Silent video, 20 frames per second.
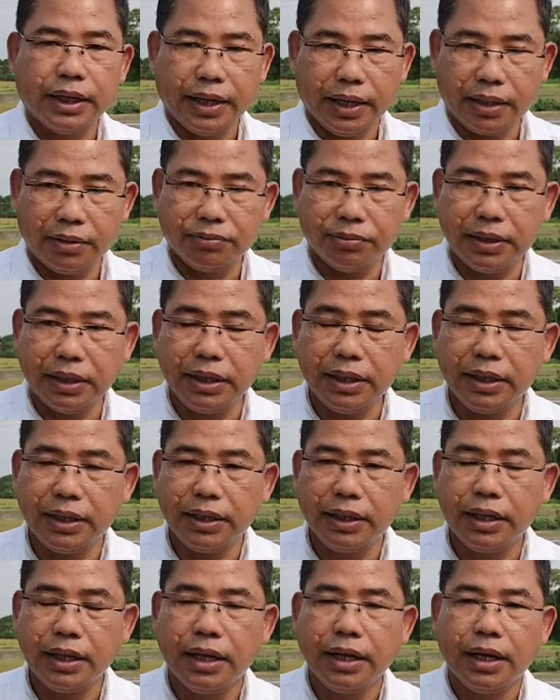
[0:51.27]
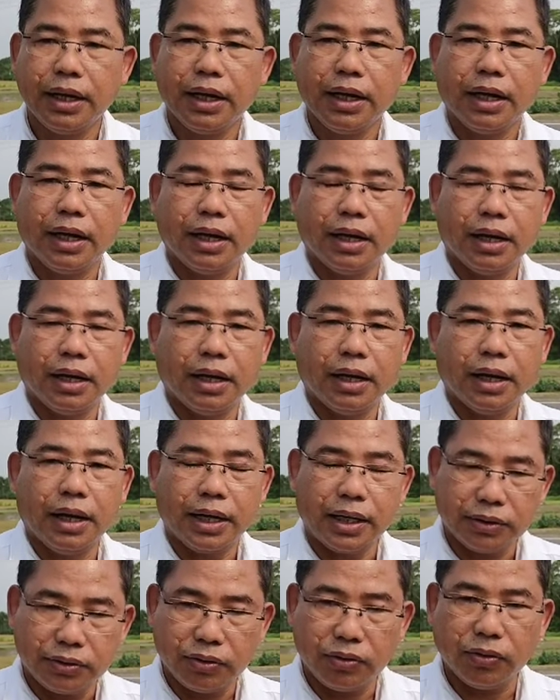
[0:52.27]
হেল্পার
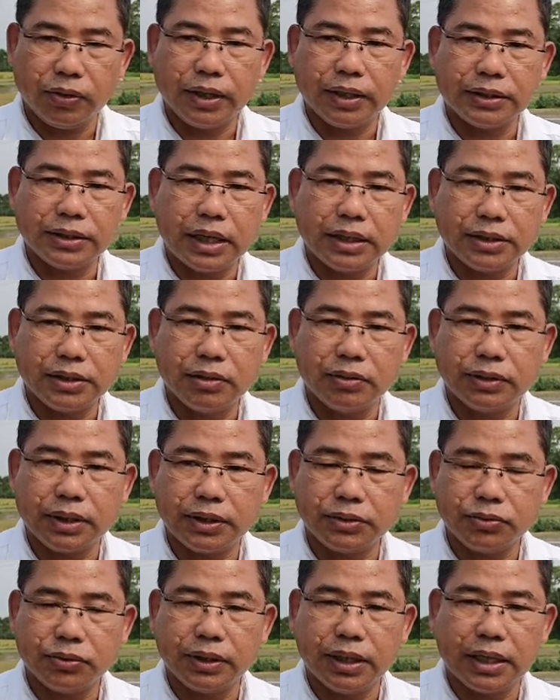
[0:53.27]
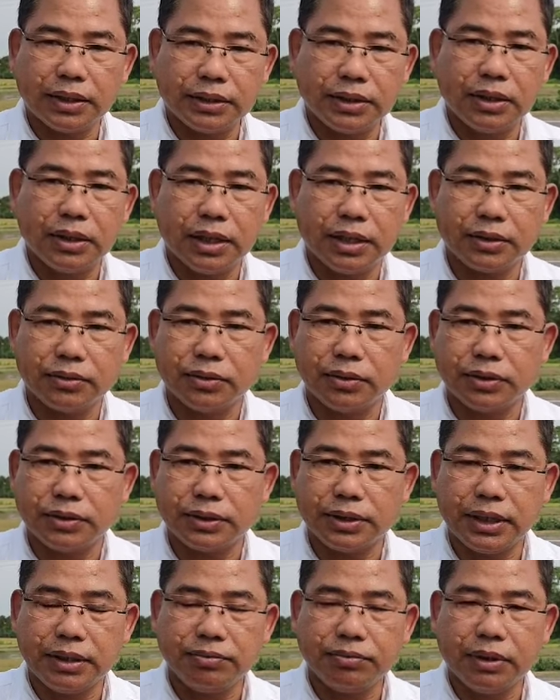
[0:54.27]
আরেকজন লগে আসিল তার সঙ্গে আসিল আরেকজন
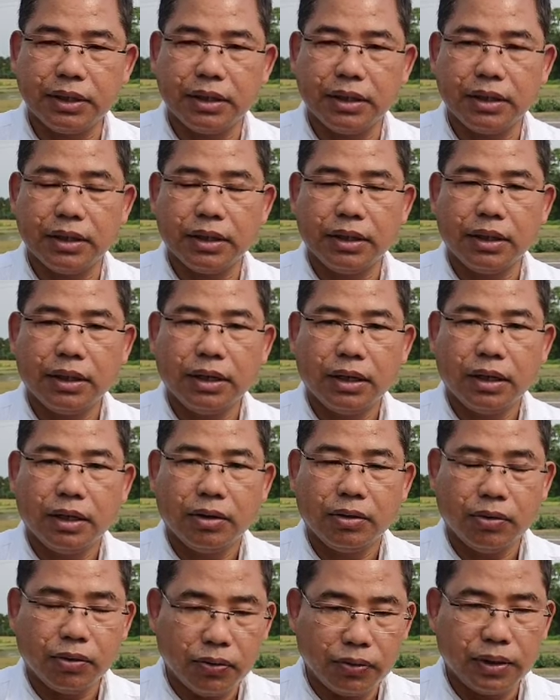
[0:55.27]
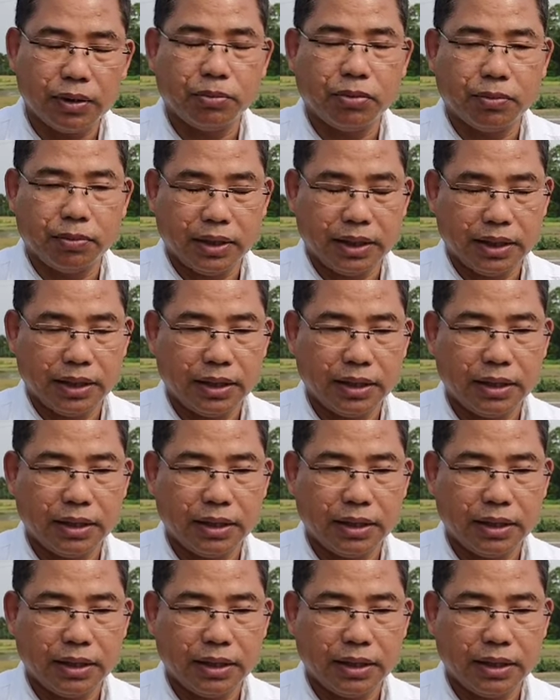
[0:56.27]
স্টাফ অরুণ বর্মা